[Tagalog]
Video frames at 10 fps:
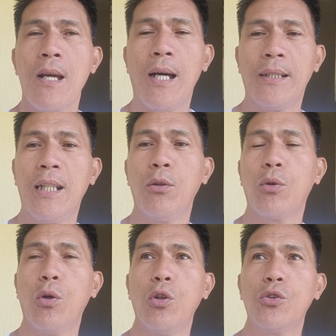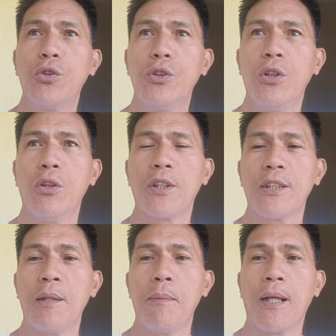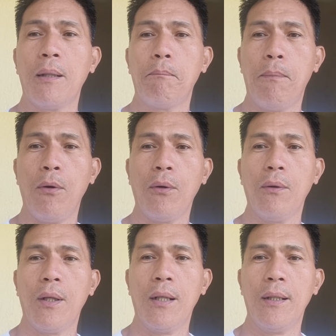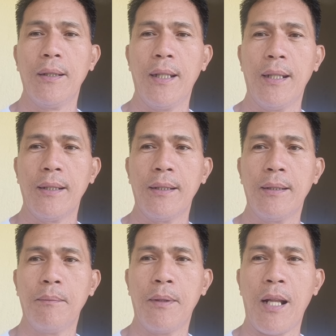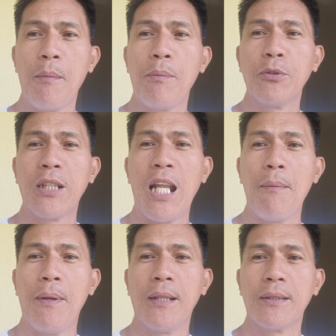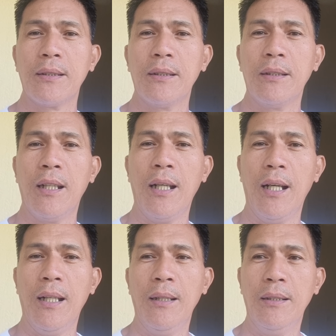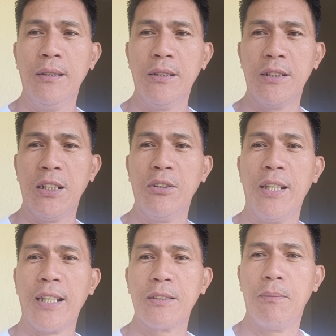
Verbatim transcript: Hanilo Gold, Florida Magalpok. Ayan. Marami pong salamat. See you next